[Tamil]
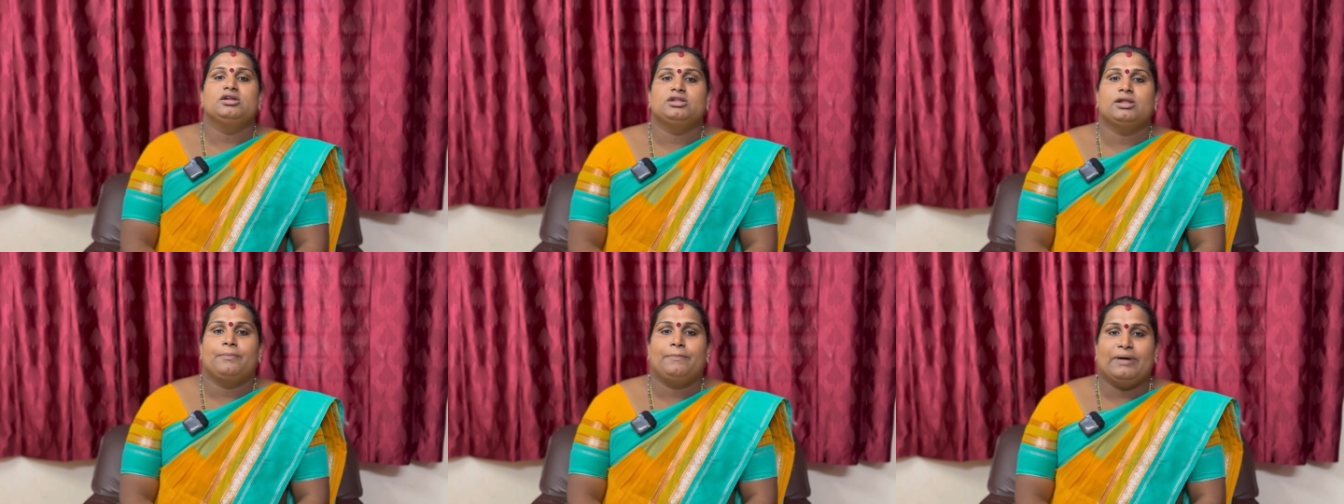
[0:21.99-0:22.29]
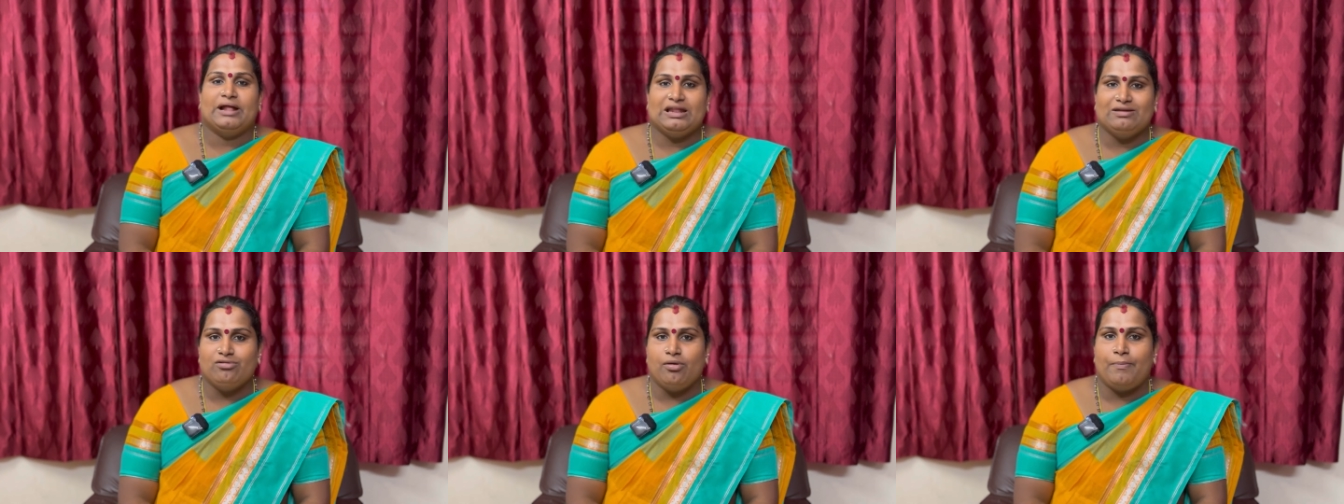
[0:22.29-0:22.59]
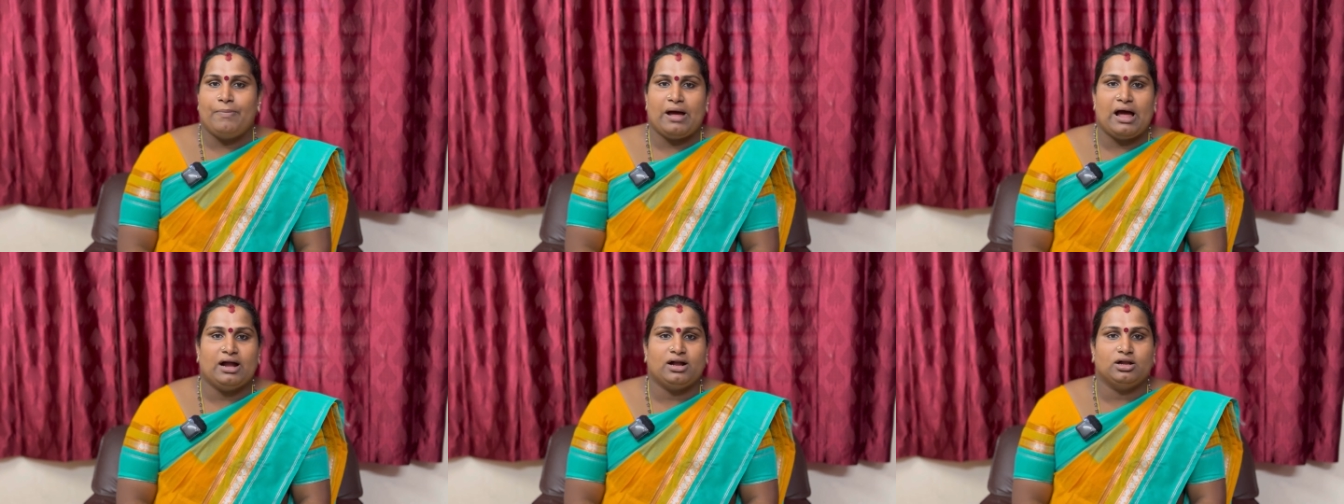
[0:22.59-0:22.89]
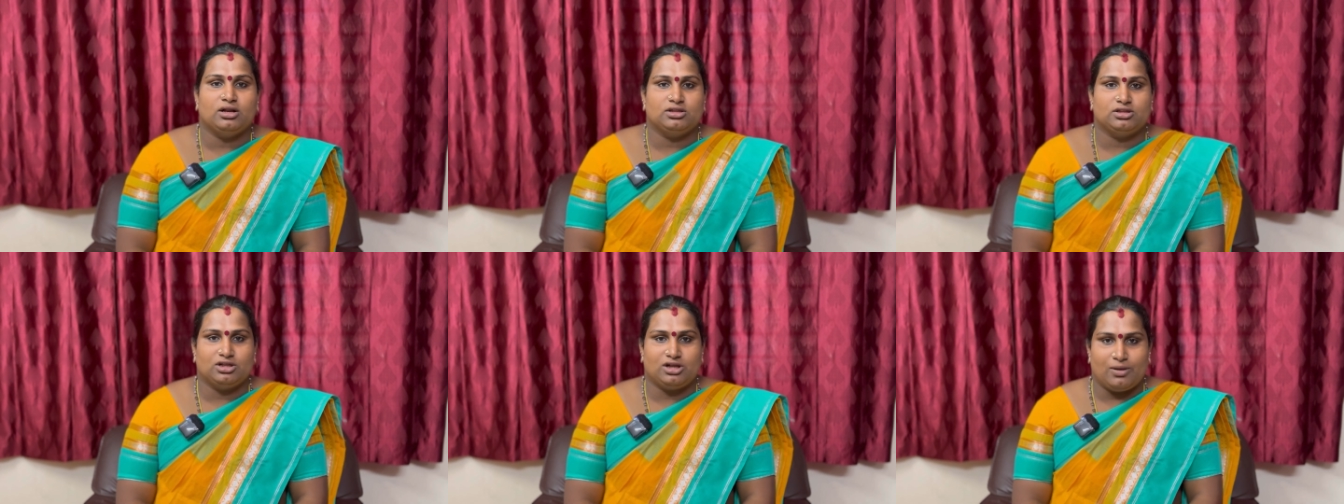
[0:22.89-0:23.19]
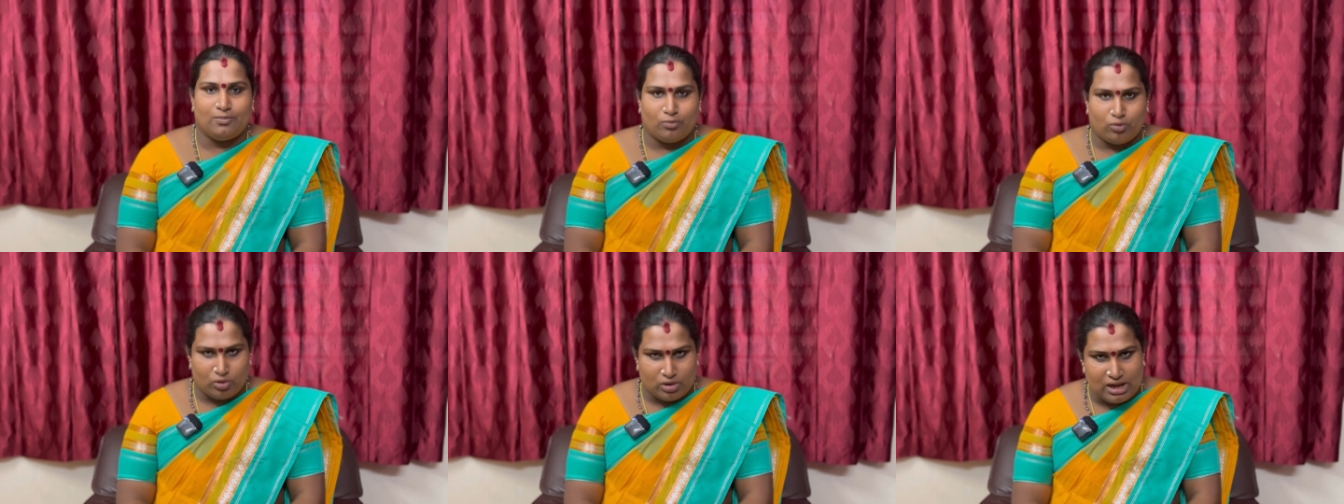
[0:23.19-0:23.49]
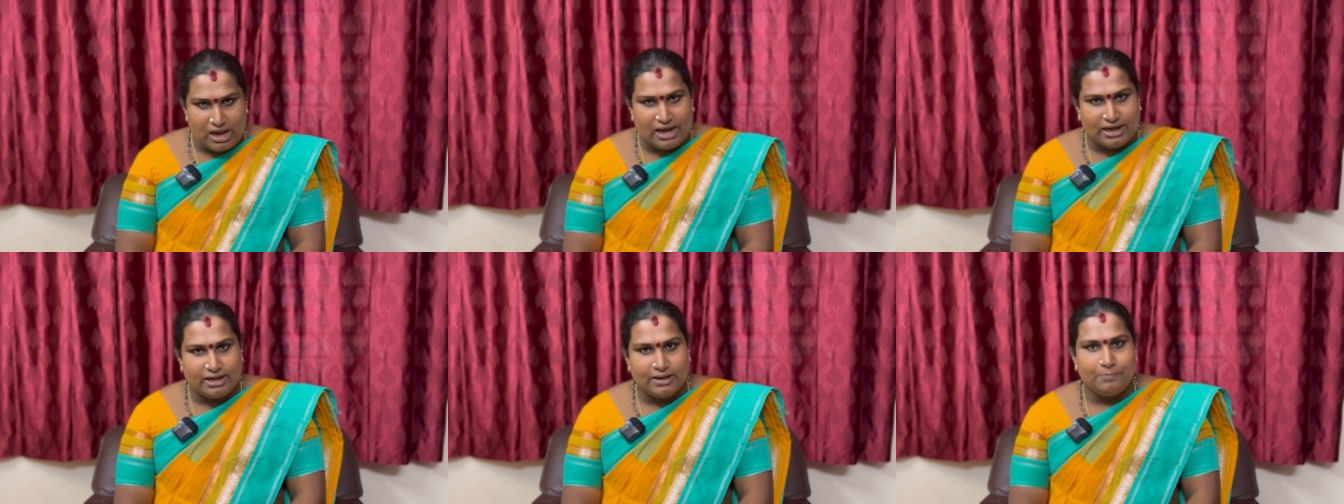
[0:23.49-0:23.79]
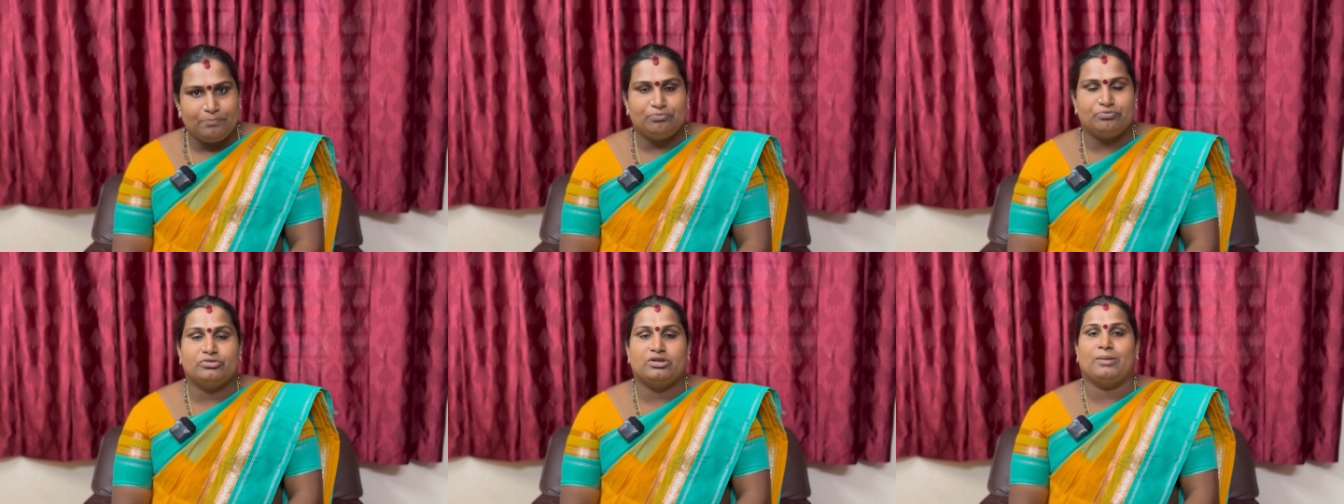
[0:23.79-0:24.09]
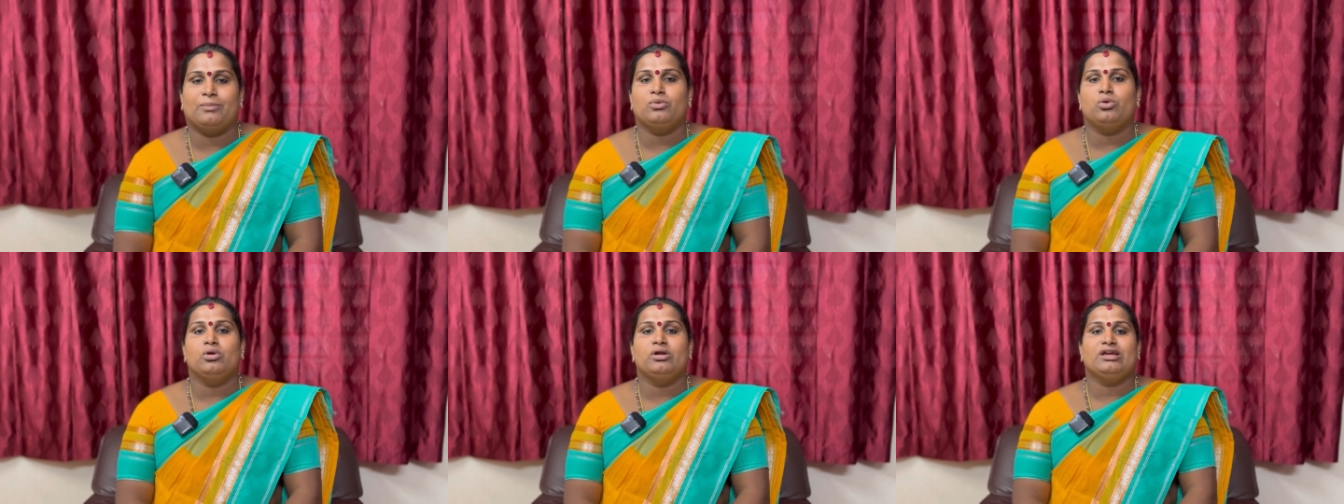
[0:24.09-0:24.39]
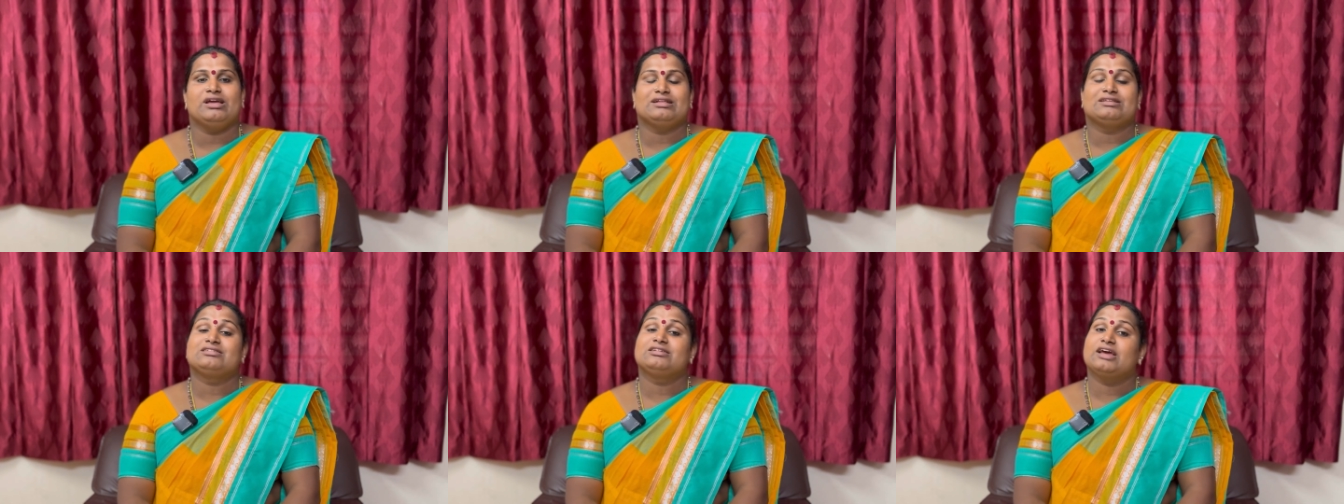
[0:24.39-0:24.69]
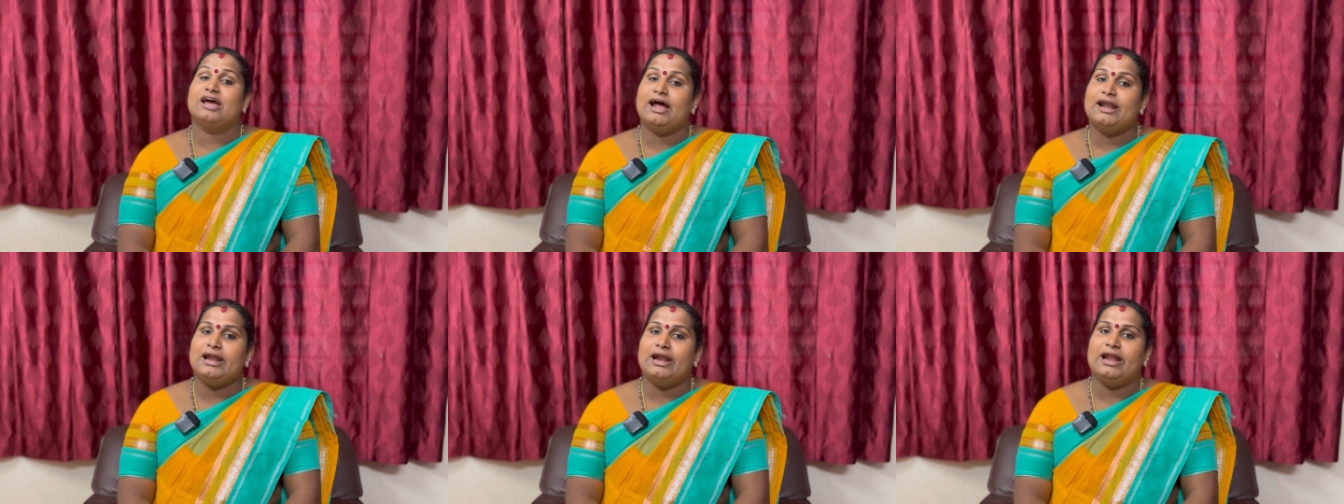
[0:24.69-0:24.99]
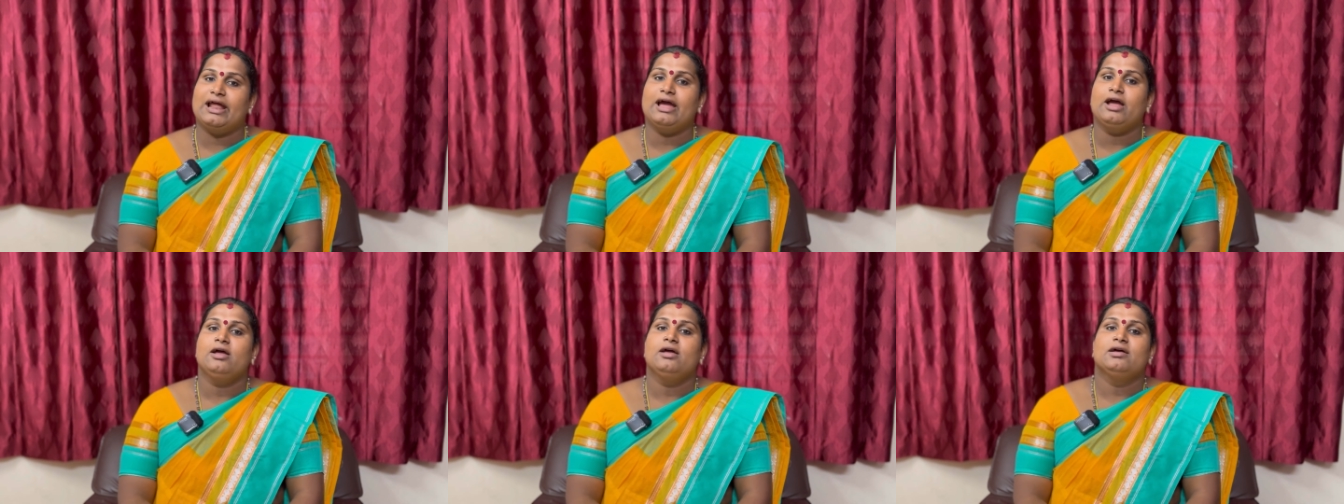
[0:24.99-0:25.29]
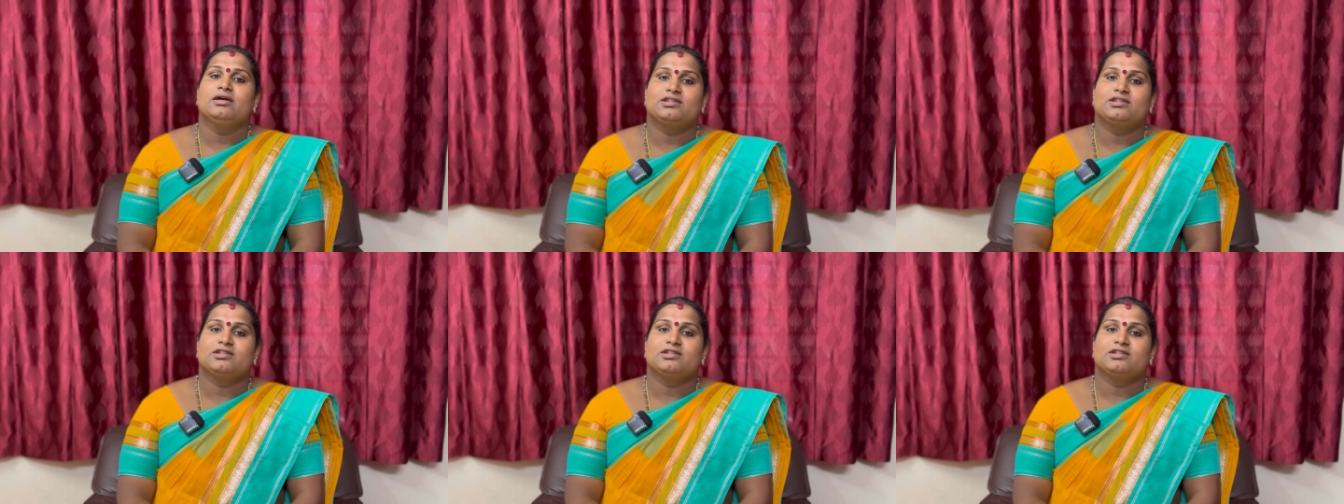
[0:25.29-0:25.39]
இந்த பதிவை பார்க்குறதுக்கு முன்னாடி நம்மளுடைய சேனலை